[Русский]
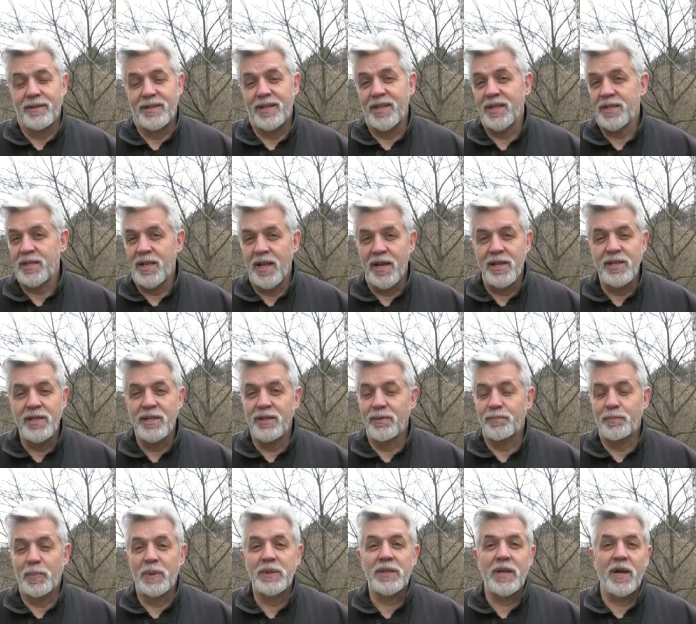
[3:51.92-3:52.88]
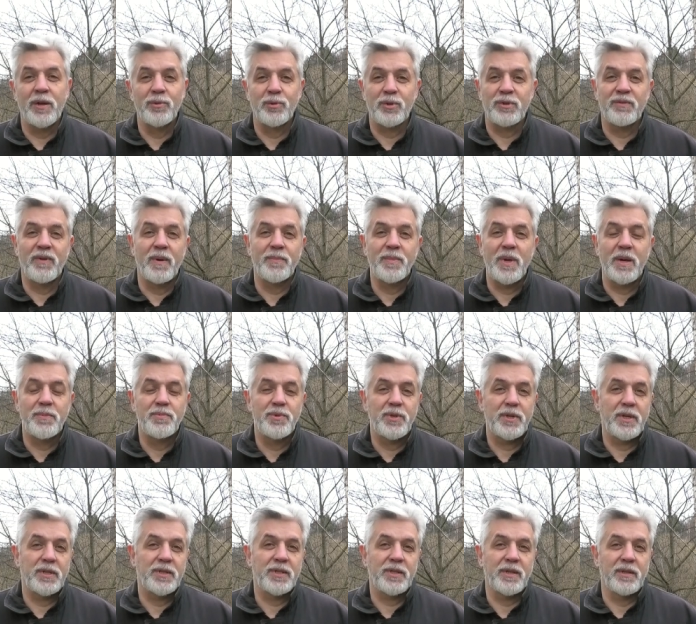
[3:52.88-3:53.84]
если они пытаются с вами
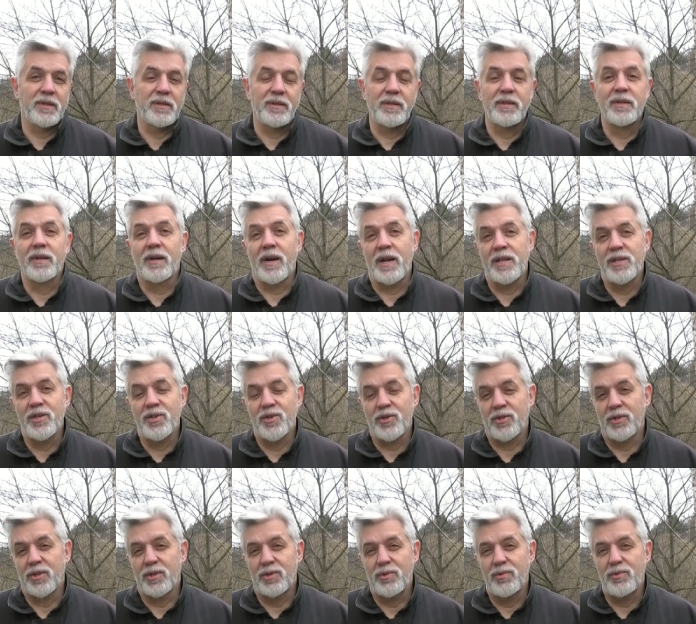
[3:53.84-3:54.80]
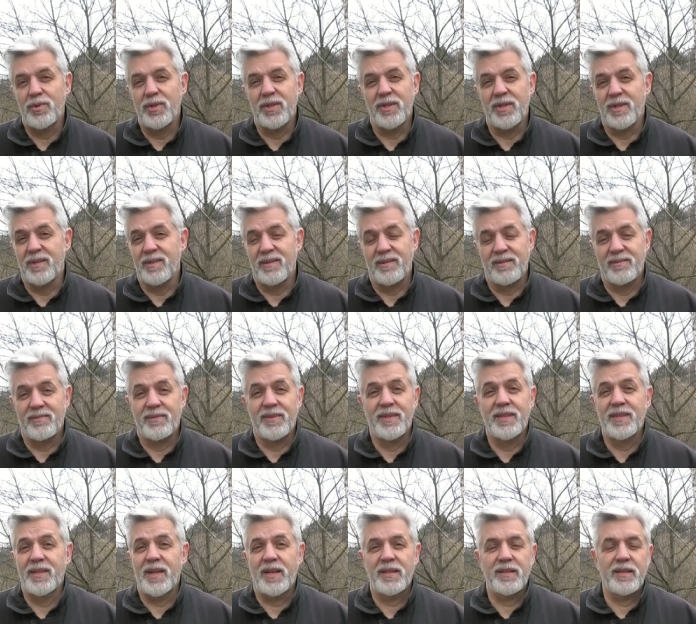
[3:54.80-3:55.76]
общаться, иронично шутите,
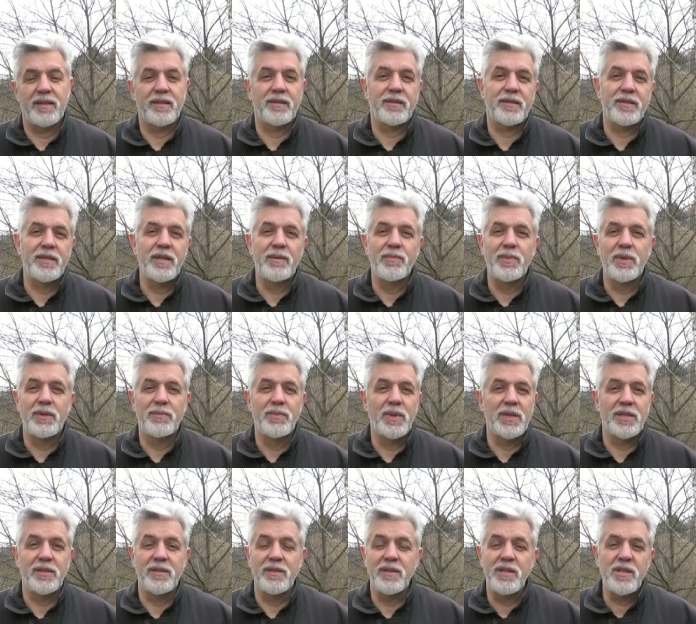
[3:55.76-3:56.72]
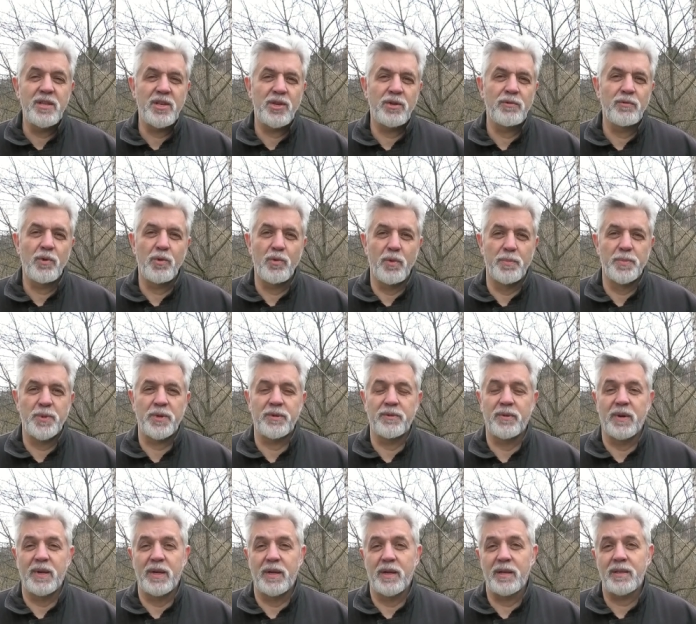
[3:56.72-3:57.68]
не надо с ними иметь ничего
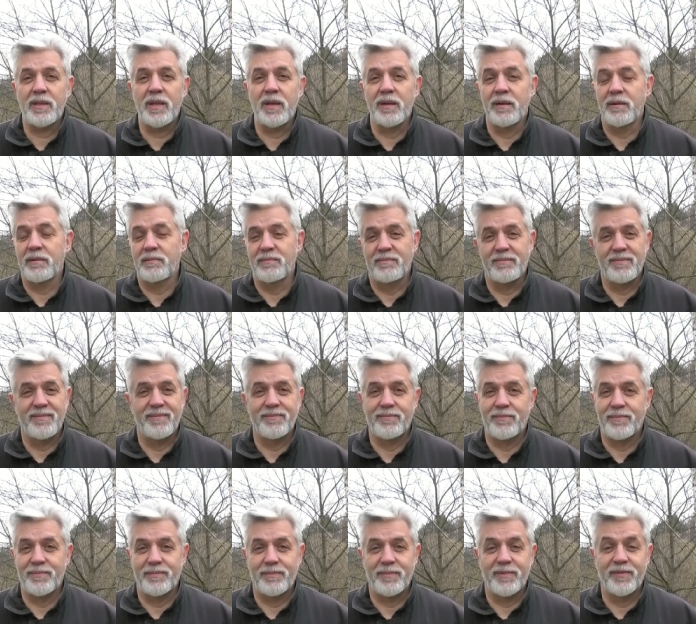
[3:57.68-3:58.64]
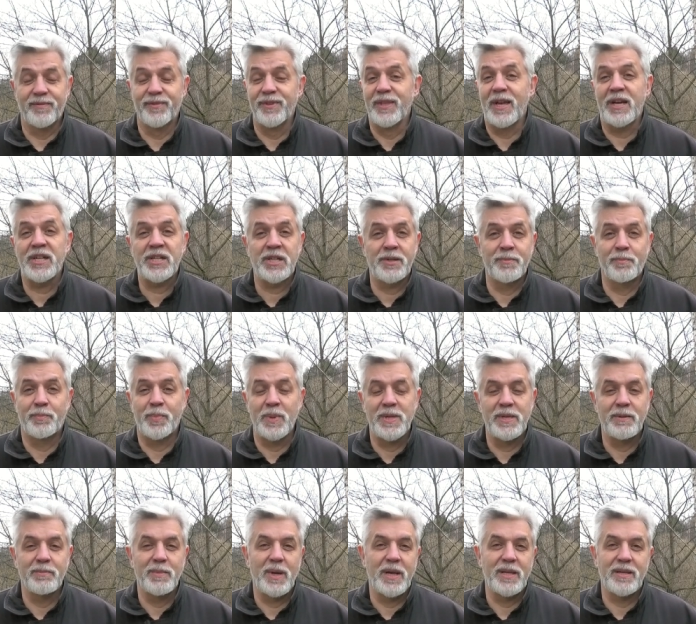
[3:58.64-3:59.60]
общего. Это в нашем
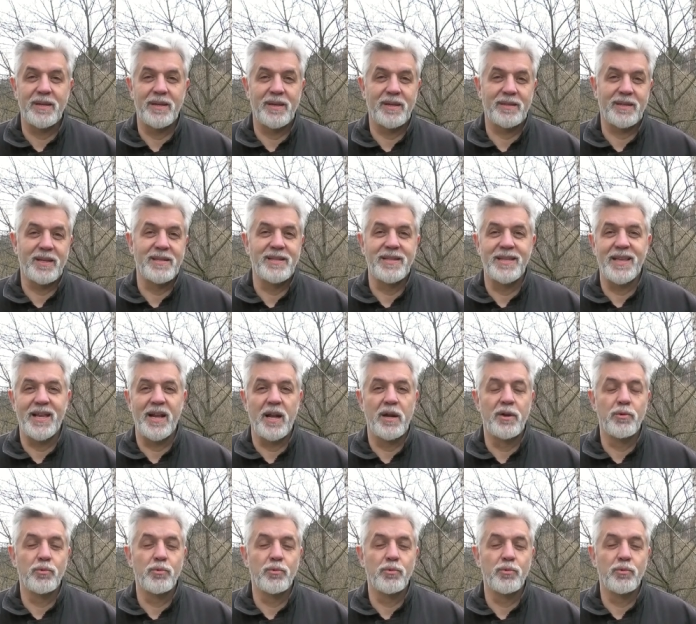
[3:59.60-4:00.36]
понимании это не